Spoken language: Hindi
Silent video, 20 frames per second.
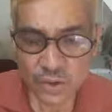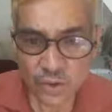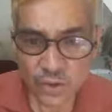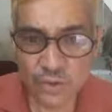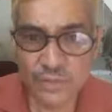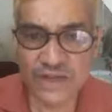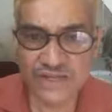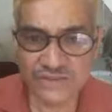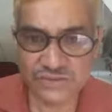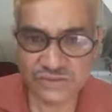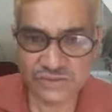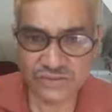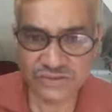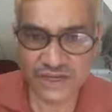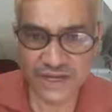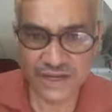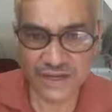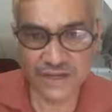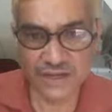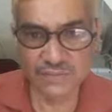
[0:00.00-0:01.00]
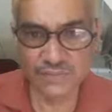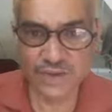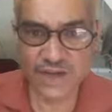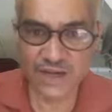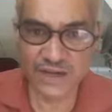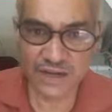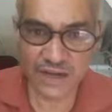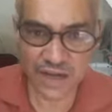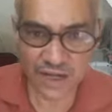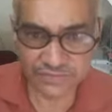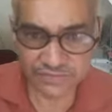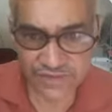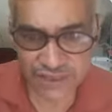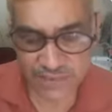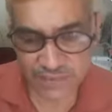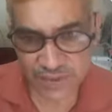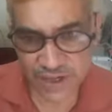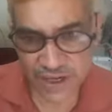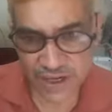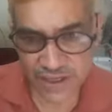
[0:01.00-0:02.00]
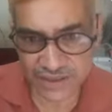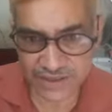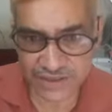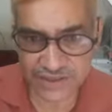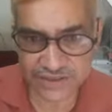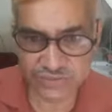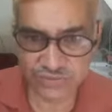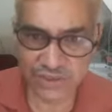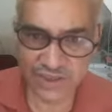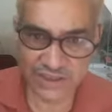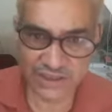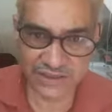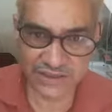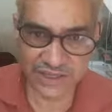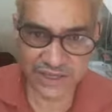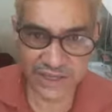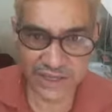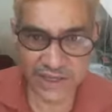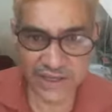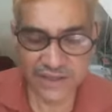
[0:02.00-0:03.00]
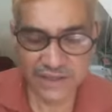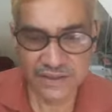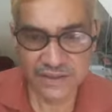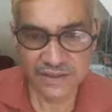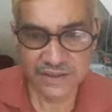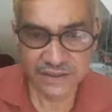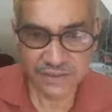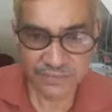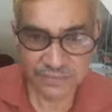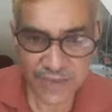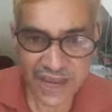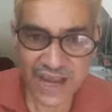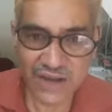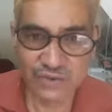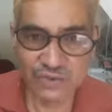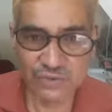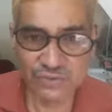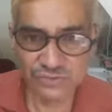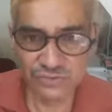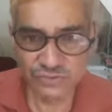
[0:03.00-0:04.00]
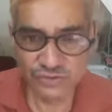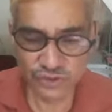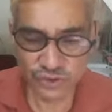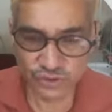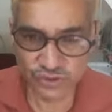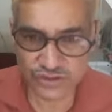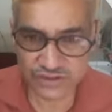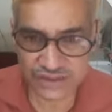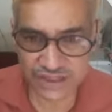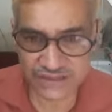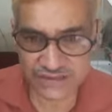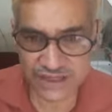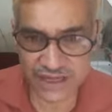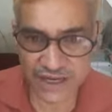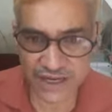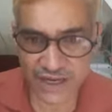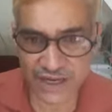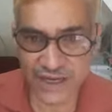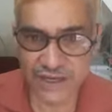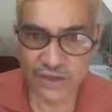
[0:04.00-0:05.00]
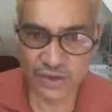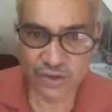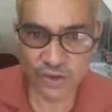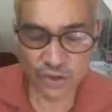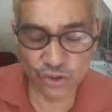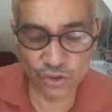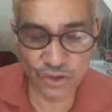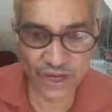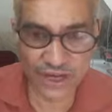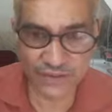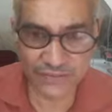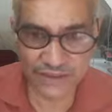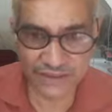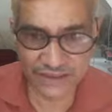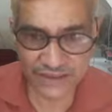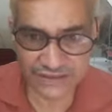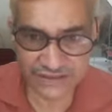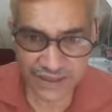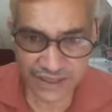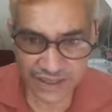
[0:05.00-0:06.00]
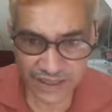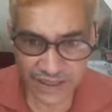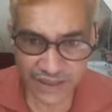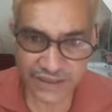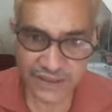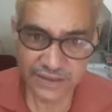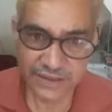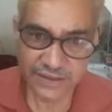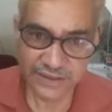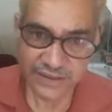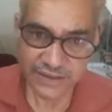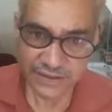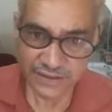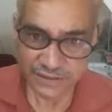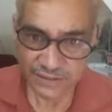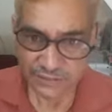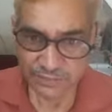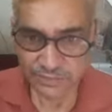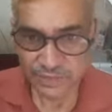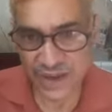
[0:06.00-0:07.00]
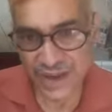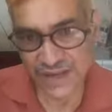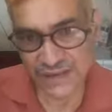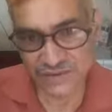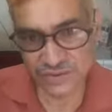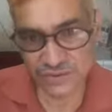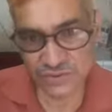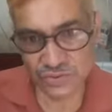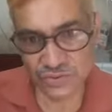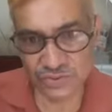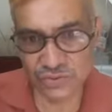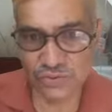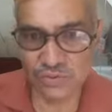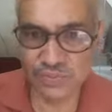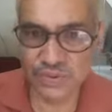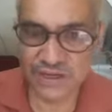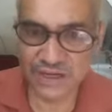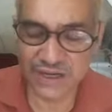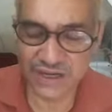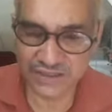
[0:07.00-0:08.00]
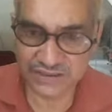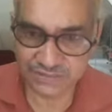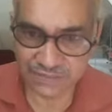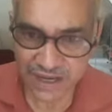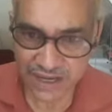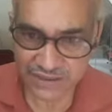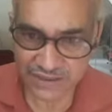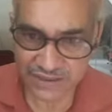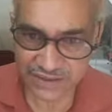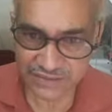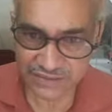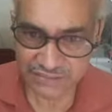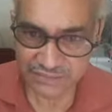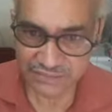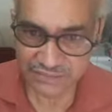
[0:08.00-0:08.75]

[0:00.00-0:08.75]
ओम एस्ट्रो चैनल पर आप सबका हार्दिक स्वागत है मैं हूं ज्योतिषाचार्य और आयुर्वेदाचार्य वैद ओम प्रकाश महाजन